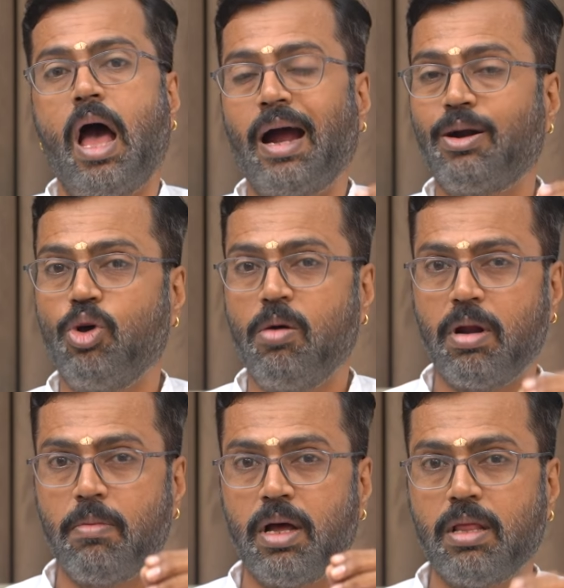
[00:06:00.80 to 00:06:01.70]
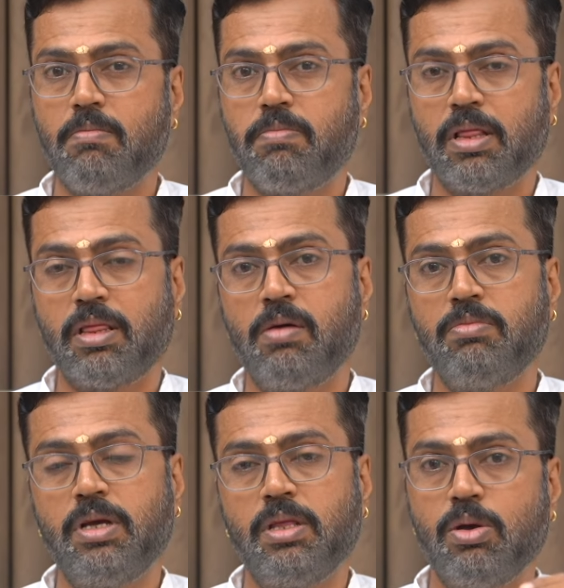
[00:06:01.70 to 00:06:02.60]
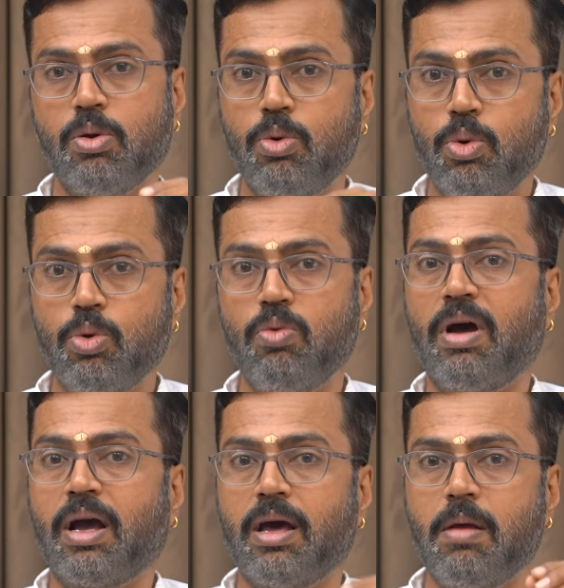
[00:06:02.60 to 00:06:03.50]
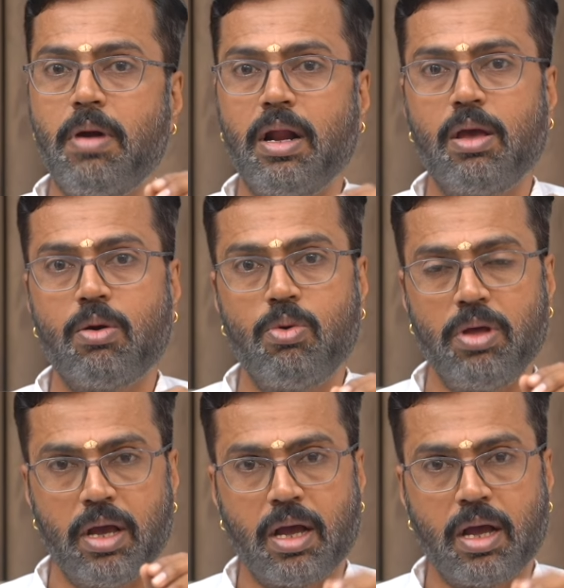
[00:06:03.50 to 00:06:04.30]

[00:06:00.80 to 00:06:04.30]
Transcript: அக்டோபர் மாதம் பத்தாம் தேதி குரு வக்கரமடையக்கூடிய